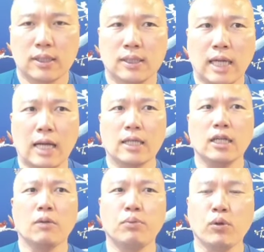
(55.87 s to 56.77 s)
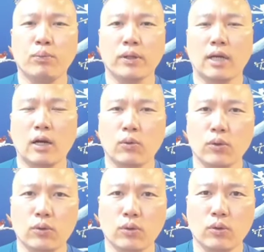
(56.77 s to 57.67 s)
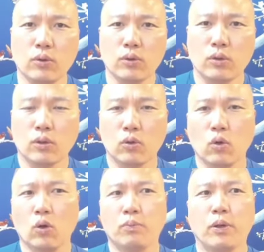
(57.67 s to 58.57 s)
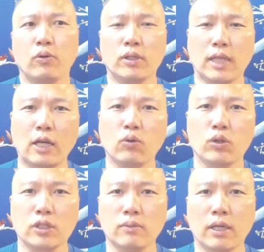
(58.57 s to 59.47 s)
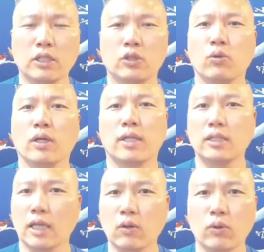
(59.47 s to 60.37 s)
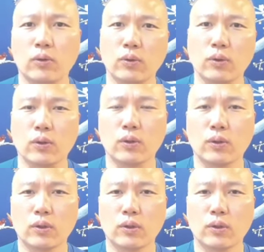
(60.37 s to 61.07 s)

장기간 피부병을 앓고 있고 또 병원을 다니고 있지만 치료가 되지 않고 있고